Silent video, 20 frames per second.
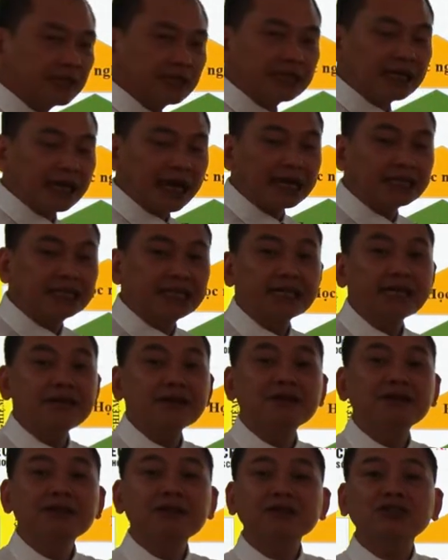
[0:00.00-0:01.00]
để các chị
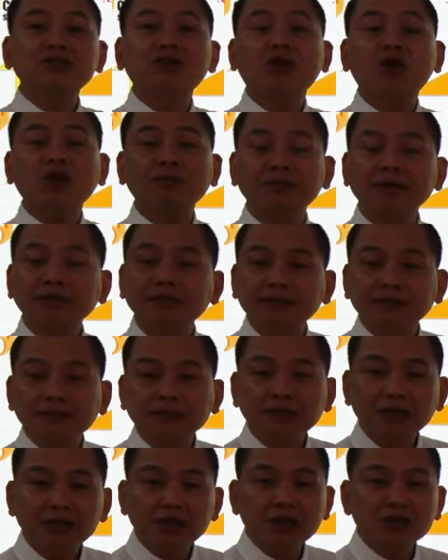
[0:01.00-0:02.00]
định hướng cho con mình
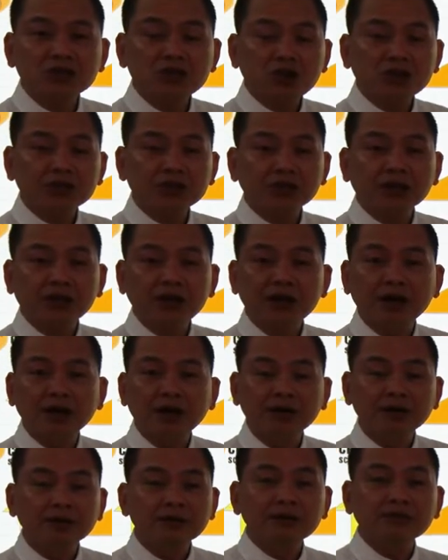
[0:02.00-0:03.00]
lựa chọn trường
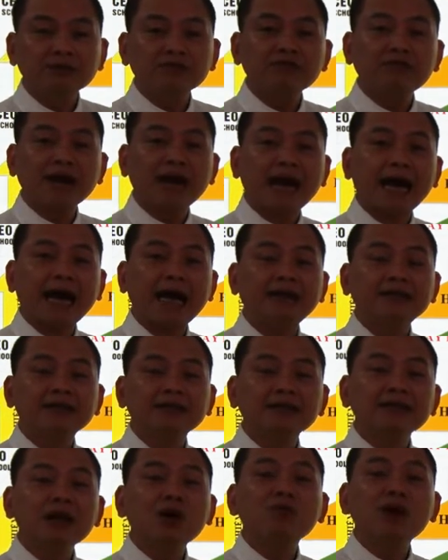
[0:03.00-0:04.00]
và
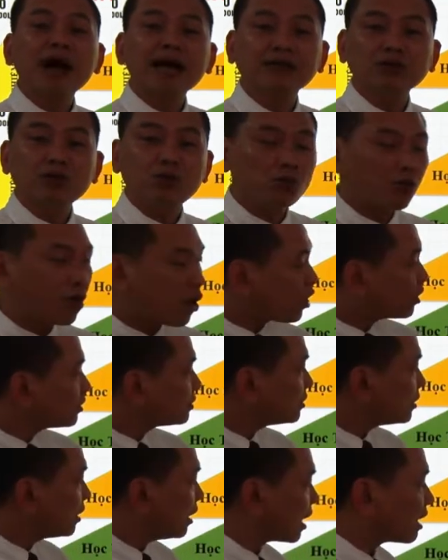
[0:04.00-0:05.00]
đồng hành cùng con
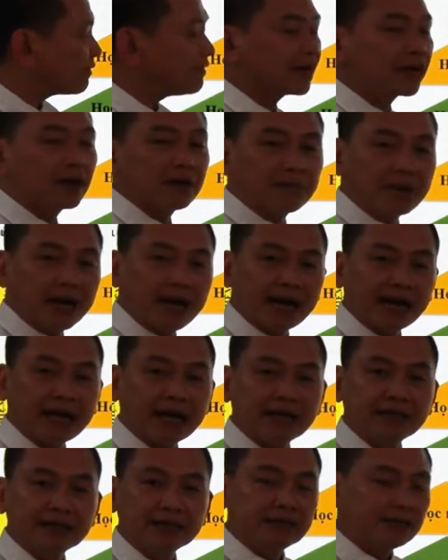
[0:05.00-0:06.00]
ở cái phần cấp 3.
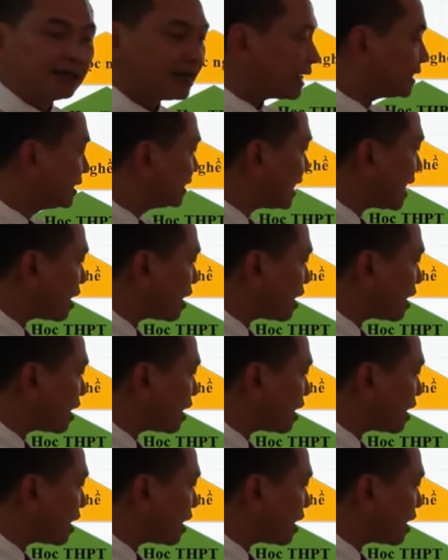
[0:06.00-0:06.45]
Anh chị